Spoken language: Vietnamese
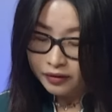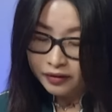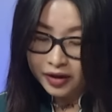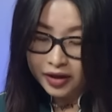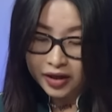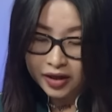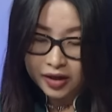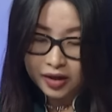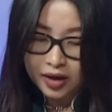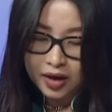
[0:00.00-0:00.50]

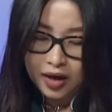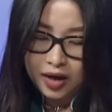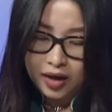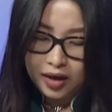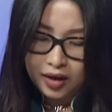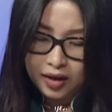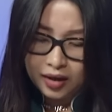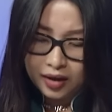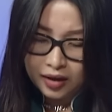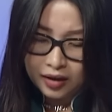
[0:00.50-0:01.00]
vị,
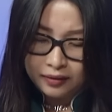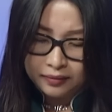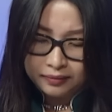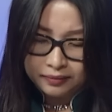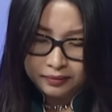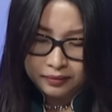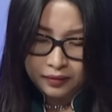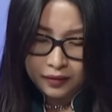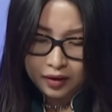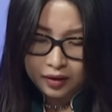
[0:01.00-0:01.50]
à,
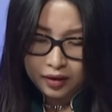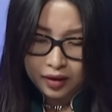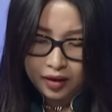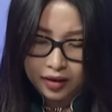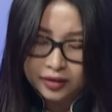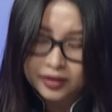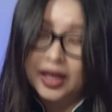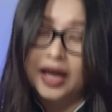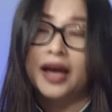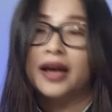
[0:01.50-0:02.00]
ở
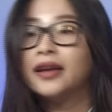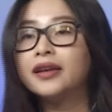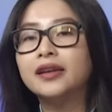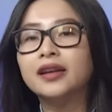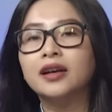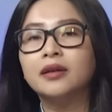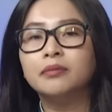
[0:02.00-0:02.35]
tại à,